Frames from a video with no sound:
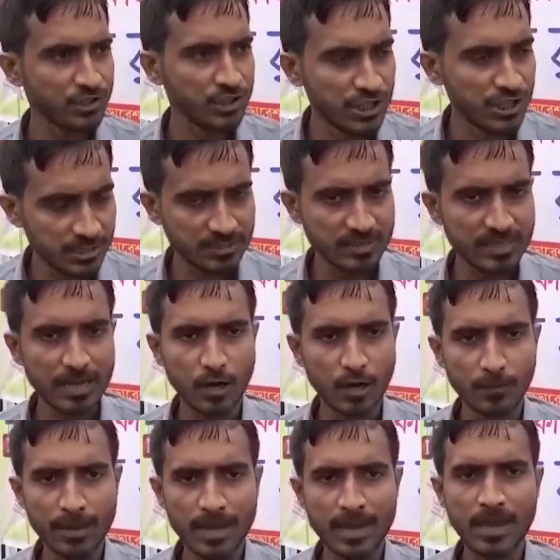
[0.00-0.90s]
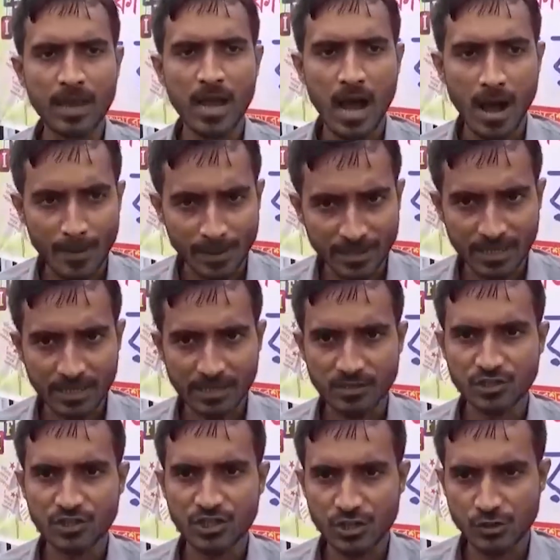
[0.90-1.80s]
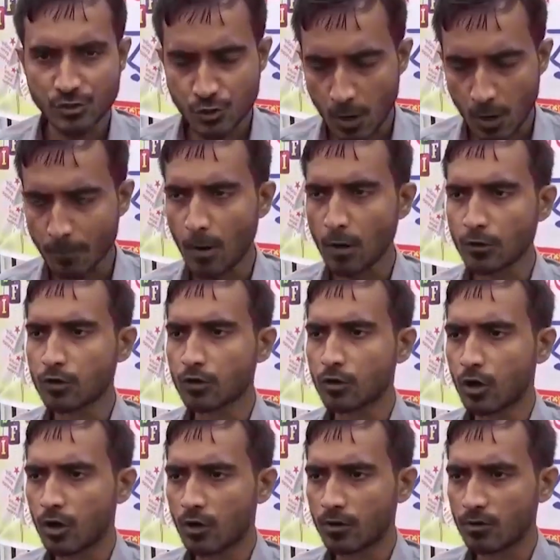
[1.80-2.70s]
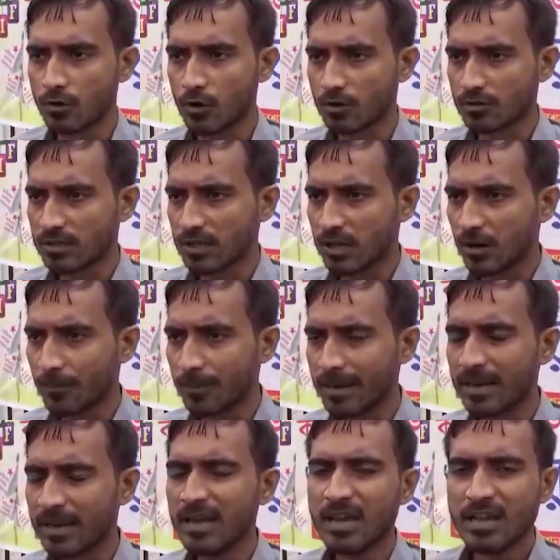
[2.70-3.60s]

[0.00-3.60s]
শিখতে হবে আমাদের সেই শপথ গ্রহণ করতে হবে